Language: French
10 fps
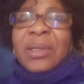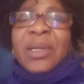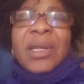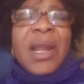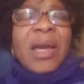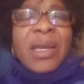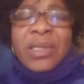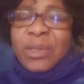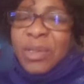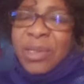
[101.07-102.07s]
Et la
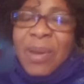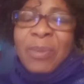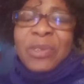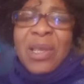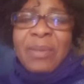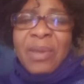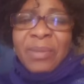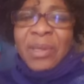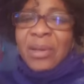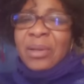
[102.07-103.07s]
question qu'il m'a posée en
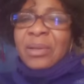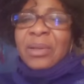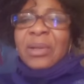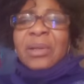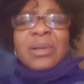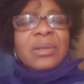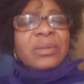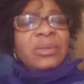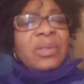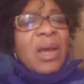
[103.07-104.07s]
même temps,
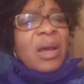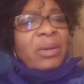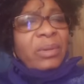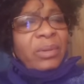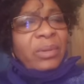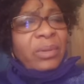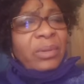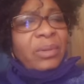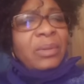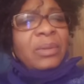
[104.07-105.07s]
tu as
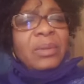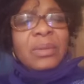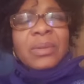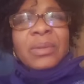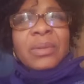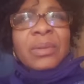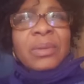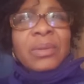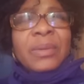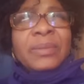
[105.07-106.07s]
le,
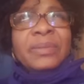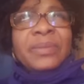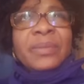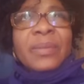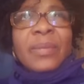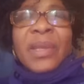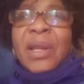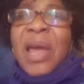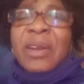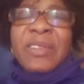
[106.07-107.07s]
le,
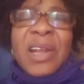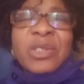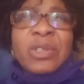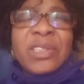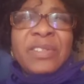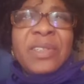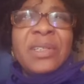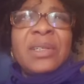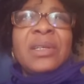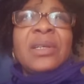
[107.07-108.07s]
la révélation
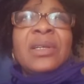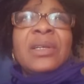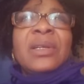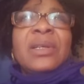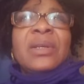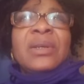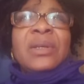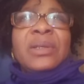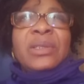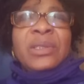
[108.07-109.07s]
divine.
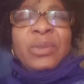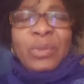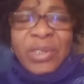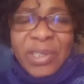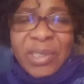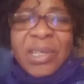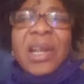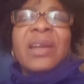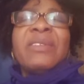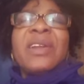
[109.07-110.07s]
Je dis oui, j'ai
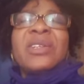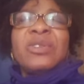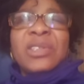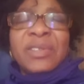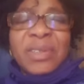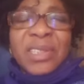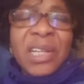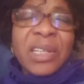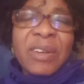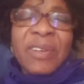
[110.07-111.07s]
la révélation divine.
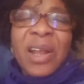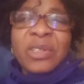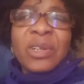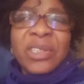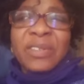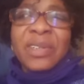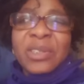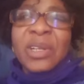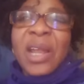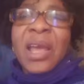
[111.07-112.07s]
Cette révélation divine,
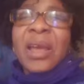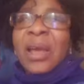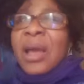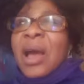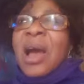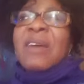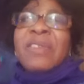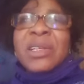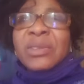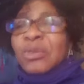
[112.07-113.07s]
je l'ai
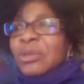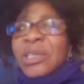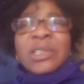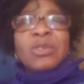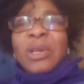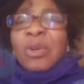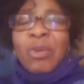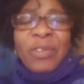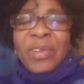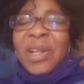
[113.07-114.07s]
avant cette histoire de
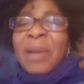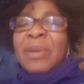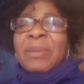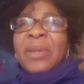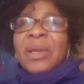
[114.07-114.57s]
Covid là même.